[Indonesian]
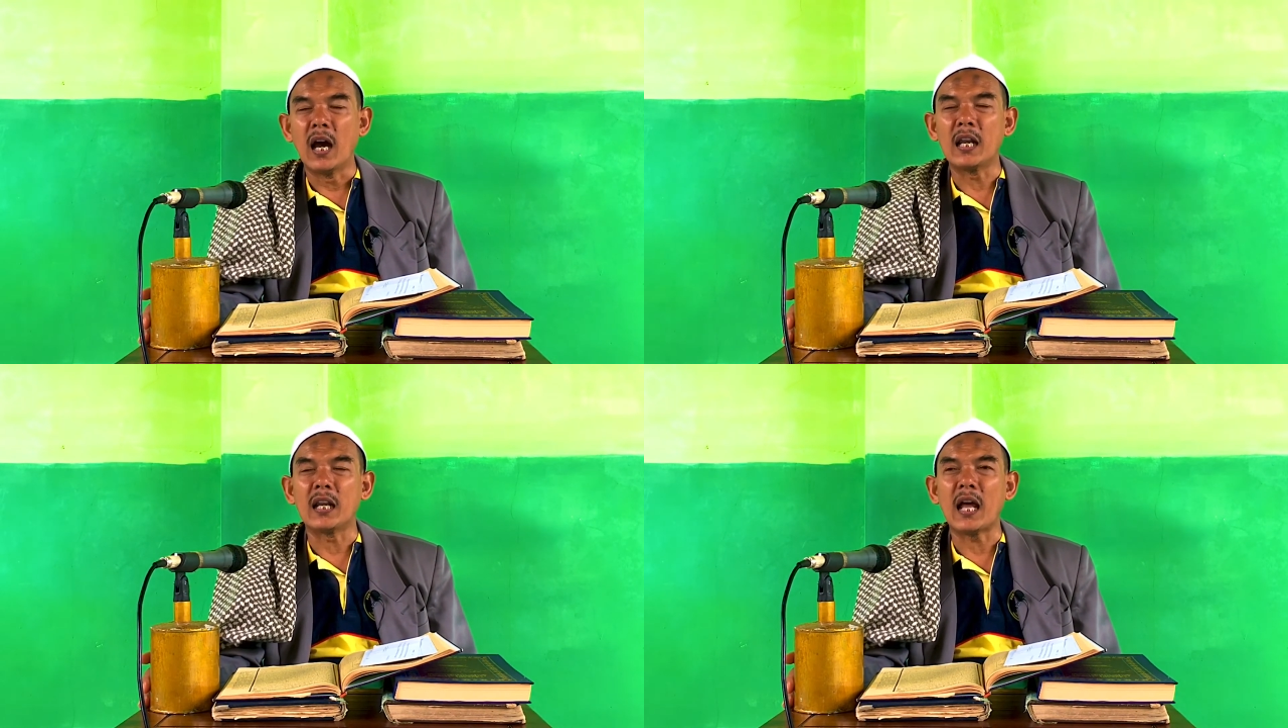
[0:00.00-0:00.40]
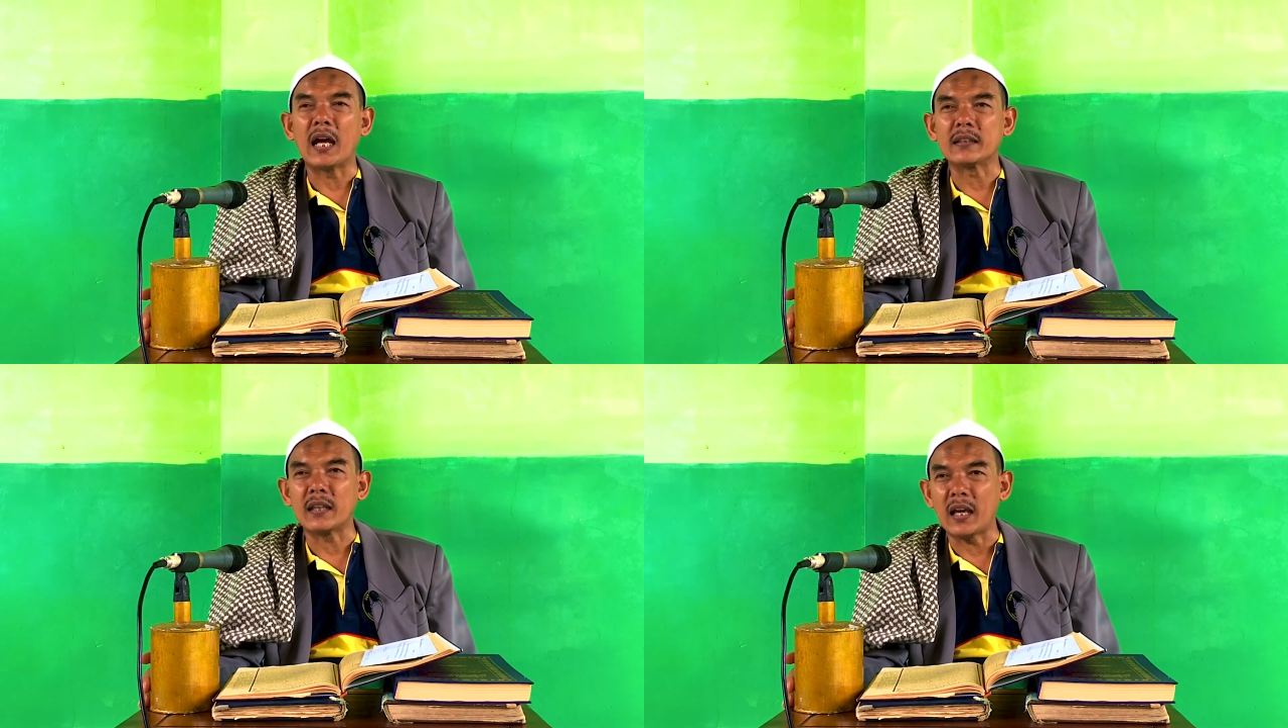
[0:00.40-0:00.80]
hal
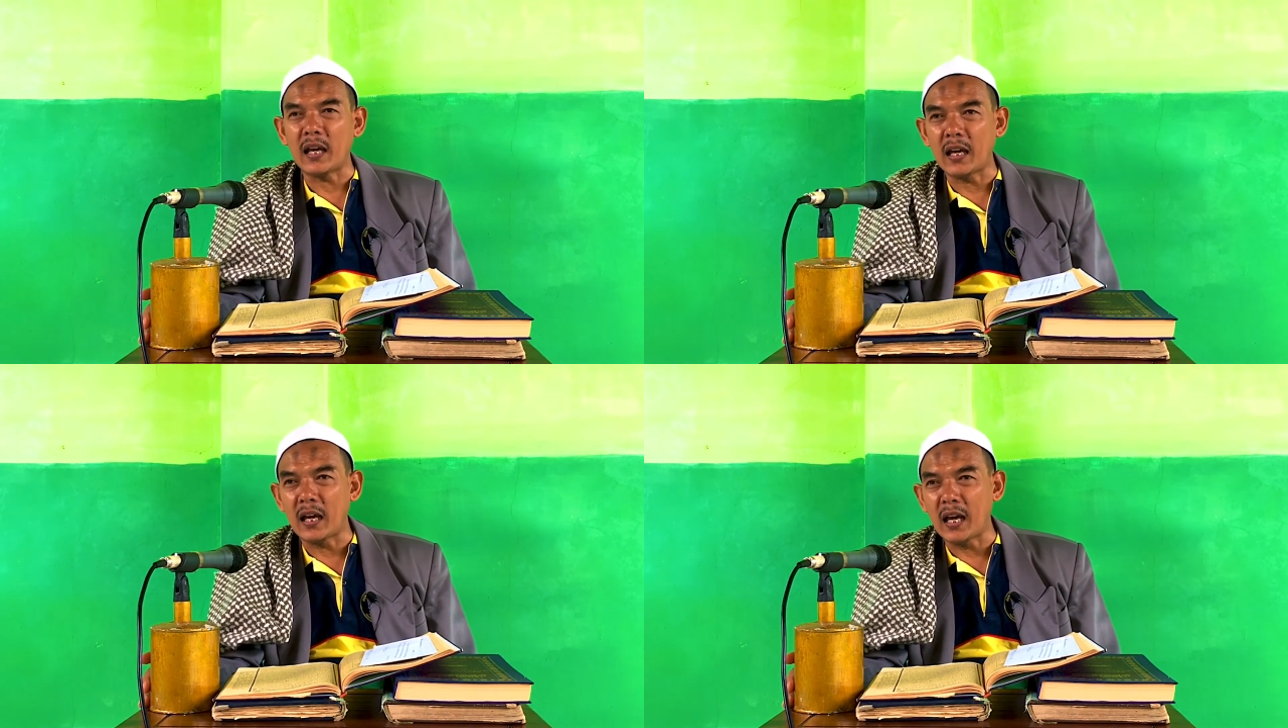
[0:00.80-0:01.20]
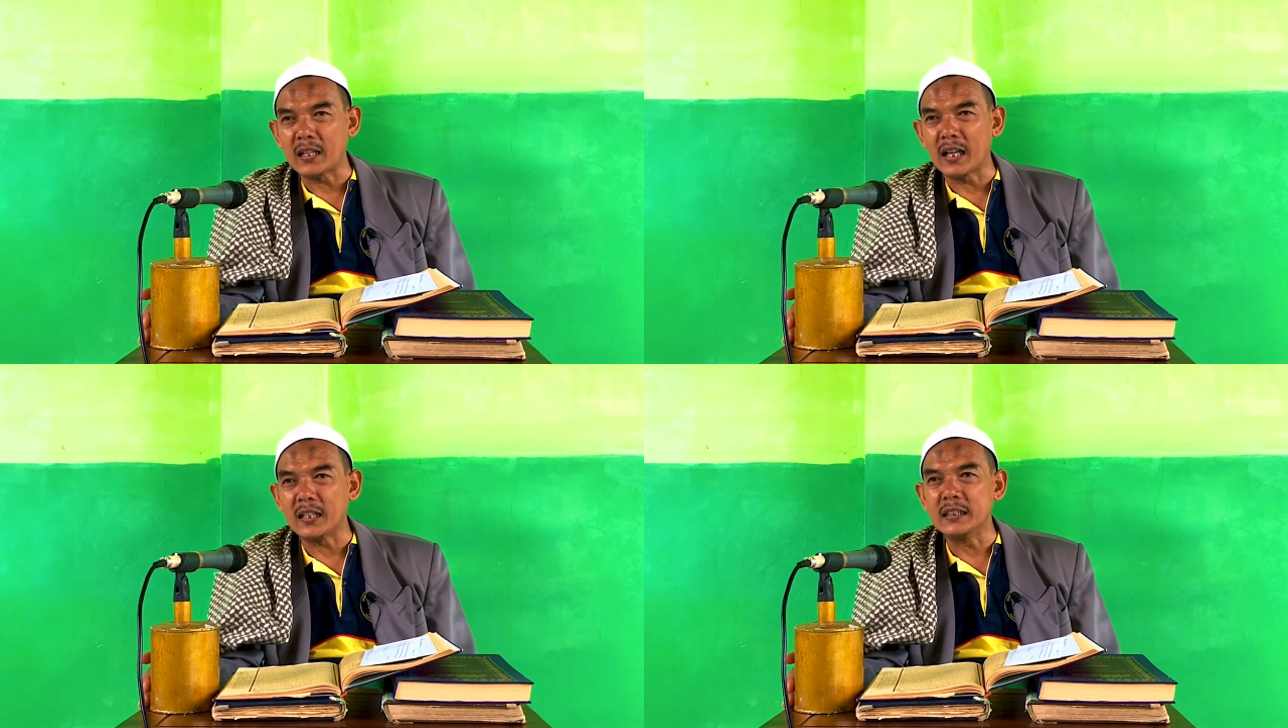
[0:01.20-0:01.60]
ata
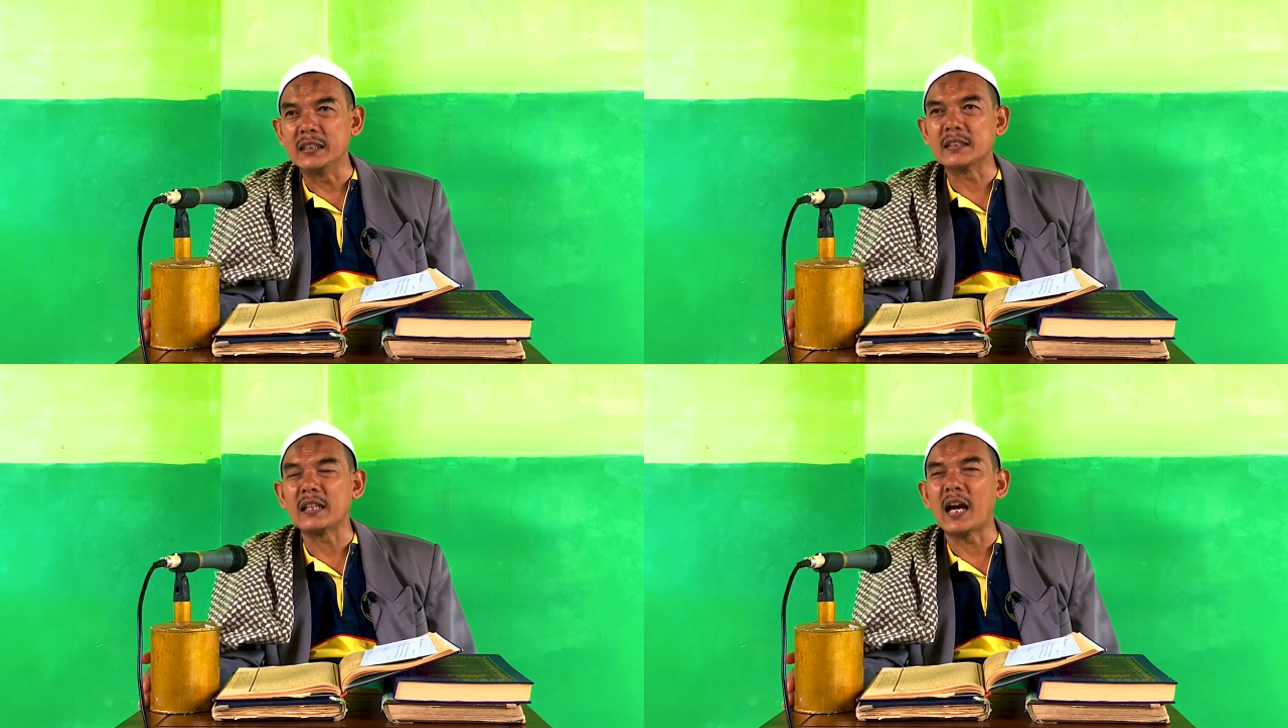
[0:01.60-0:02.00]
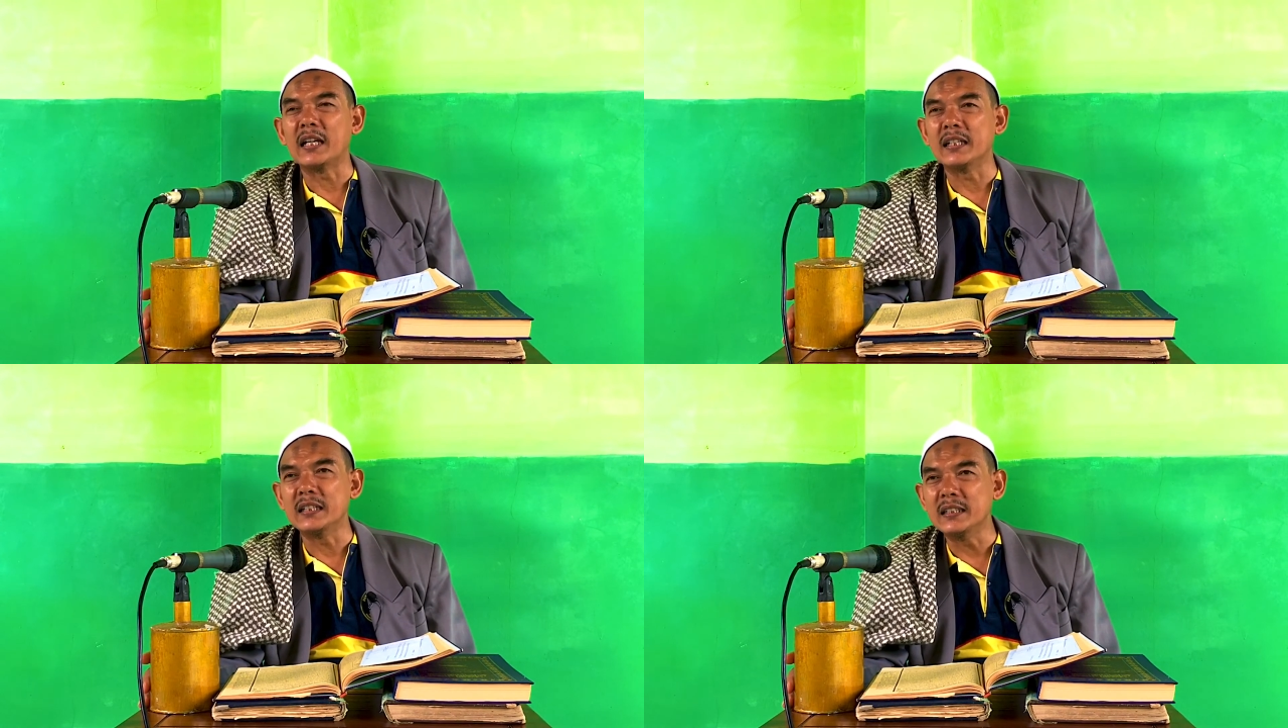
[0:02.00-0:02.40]
alal
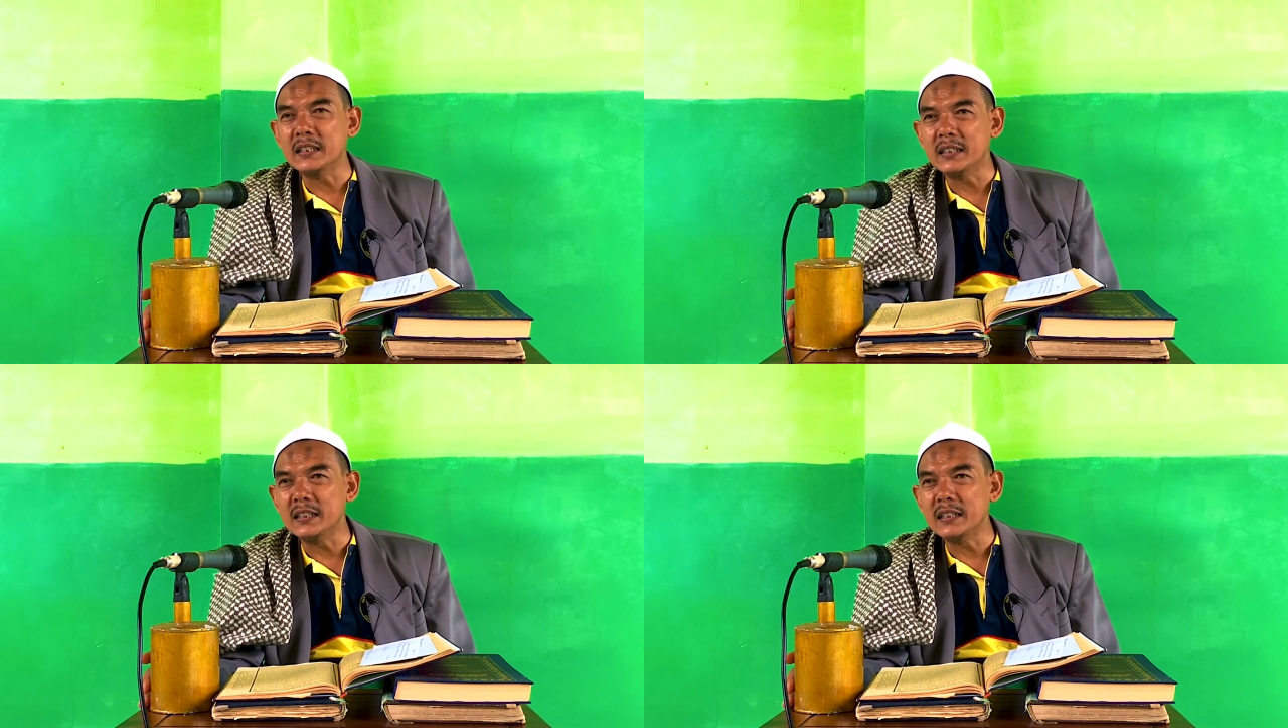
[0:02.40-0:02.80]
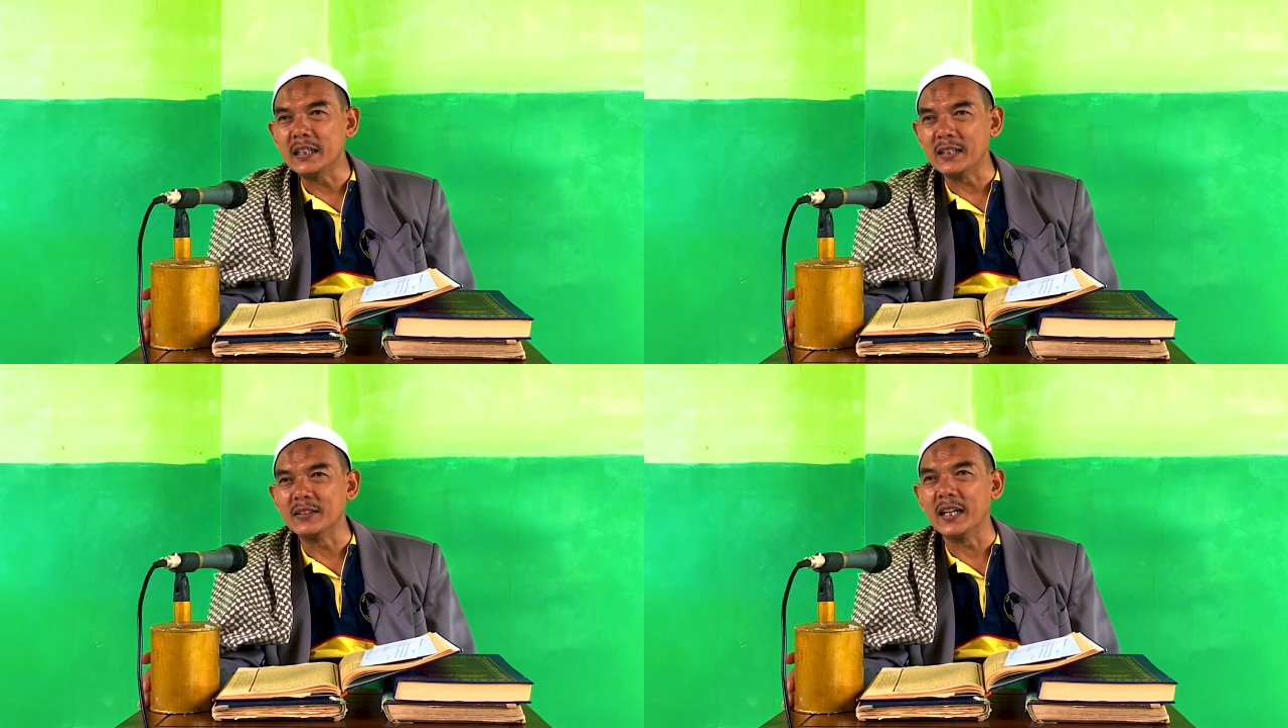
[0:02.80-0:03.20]
insani
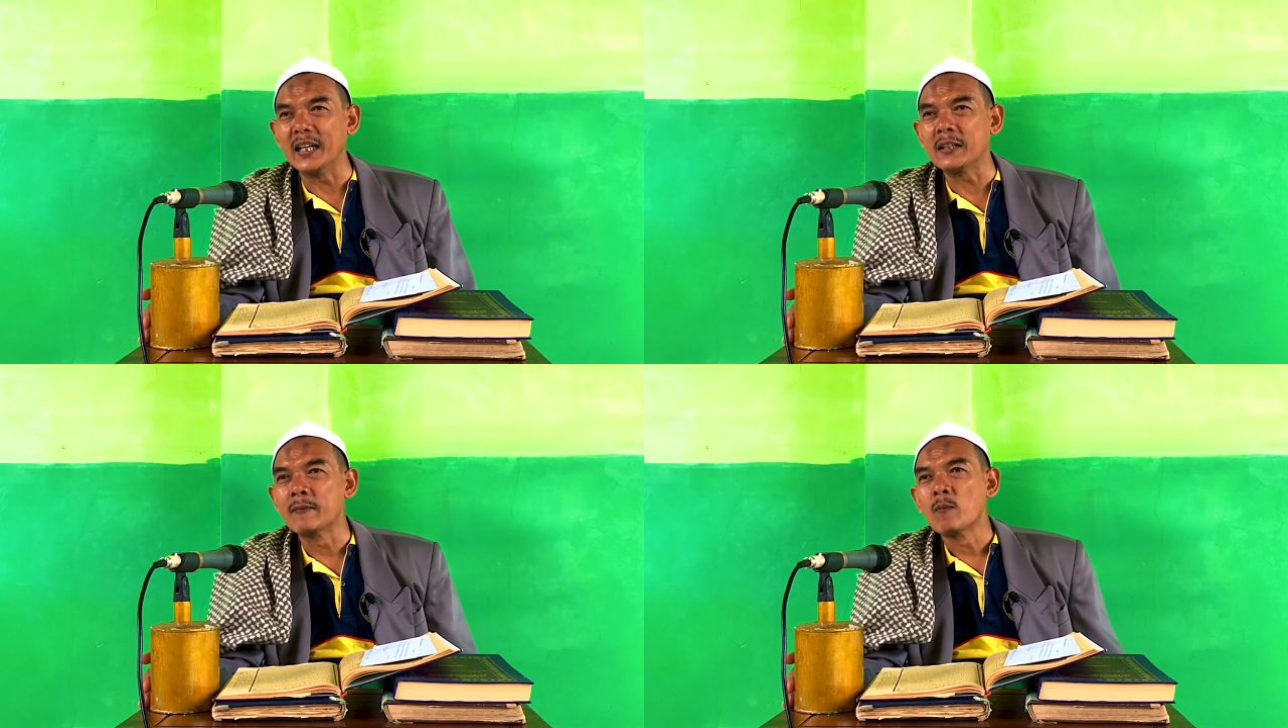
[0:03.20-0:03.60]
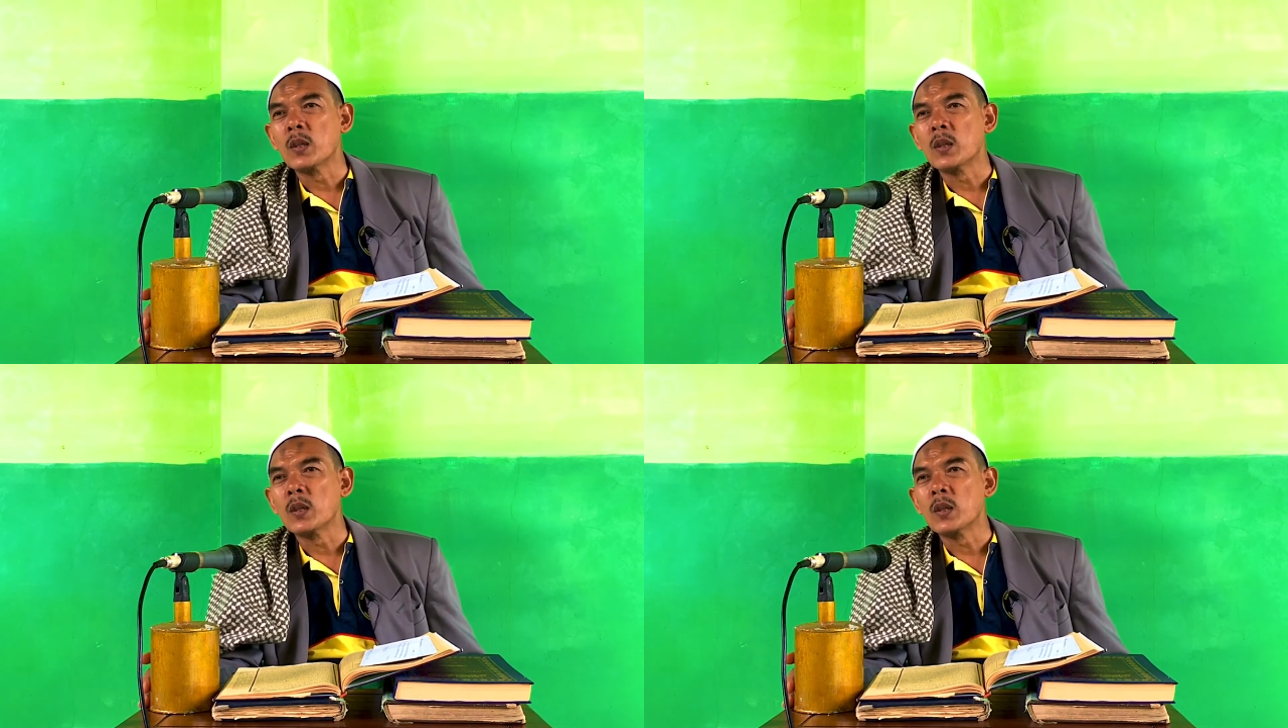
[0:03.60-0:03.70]
niku nggih